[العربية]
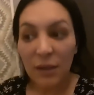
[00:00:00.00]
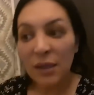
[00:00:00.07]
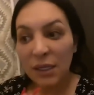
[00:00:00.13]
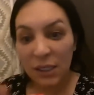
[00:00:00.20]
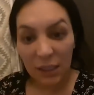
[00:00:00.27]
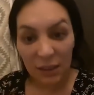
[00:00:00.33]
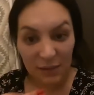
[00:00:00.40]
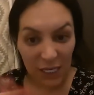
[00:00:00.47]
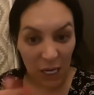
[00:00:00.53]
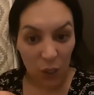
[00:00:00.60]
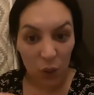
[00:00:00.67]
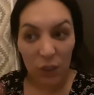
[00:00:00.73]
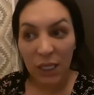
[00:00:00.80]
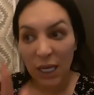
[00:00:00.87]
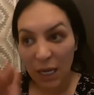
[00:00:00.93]
كي
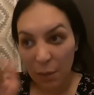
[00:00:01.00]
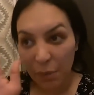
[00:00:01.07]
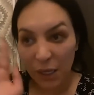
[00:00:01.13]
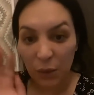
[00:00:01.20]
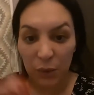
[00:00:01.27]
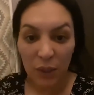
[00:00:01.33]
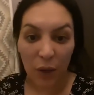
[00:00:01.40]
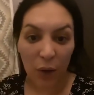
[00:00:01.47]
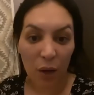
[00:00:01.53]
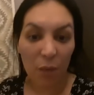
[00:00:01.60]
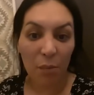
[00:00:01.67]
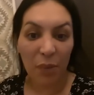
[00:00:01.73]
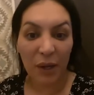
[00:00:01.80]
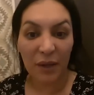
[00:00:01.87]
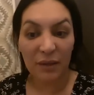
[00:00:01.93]
تاكلني على بالي وين نروح
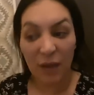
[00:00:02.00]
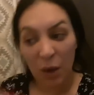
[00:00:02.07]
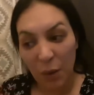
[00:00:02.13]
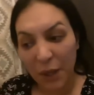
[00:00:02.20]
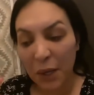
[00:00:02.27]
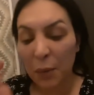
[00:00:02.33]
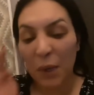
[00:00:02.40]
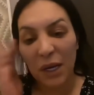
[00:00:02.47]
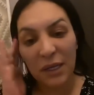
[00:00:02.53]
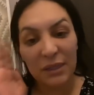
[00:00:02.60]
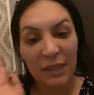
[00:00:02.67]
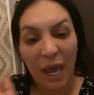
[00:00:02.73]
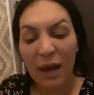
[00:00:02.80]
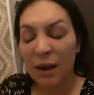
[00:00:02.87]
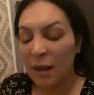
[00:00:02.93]
نبردها ونروح
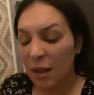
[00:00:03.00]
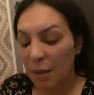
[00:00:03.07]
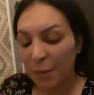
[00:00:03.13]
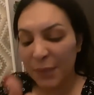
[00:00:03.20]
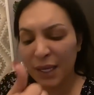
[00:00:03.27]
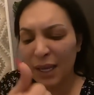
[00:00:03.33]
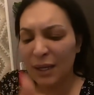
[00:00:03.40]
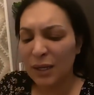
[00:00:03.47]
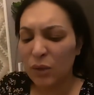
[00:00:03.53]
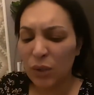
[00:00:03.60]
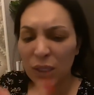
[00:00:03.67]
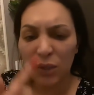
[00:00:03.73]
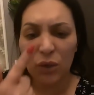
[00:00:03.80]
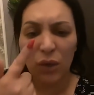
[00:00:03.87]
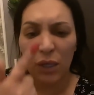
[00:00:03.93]
للدار من كان يقول لي
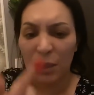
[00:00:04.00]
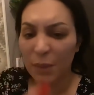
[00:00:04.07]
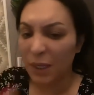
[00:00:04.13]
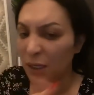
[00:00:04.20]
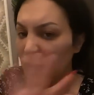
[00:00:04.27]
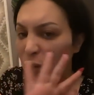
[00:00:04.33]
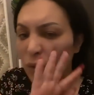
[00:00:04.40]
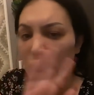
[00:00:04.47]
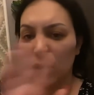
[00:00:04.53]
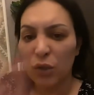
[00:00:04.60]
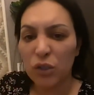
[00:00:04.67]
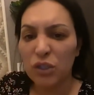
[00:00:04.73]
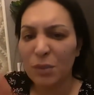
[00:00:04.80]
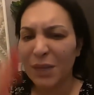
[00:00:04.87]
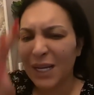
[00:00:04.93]
دخني ما كان يقول لي
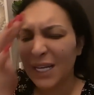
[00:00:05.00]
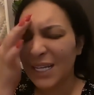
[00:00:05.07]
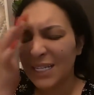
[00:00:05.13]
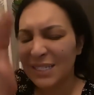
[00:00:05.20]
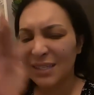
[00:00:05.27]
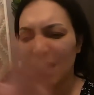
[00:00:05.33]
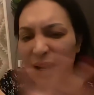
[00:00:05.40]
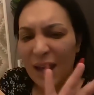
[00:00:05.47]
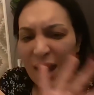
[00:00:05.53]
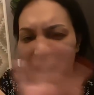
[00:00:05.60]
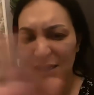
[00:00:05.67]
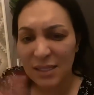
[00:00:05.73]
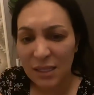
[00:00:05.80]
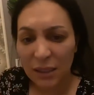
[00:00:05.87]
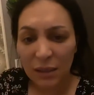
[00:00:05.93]
خرجي ما كان يكسر لي
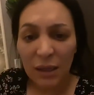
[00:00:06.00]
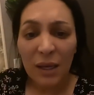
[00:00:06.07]
راسي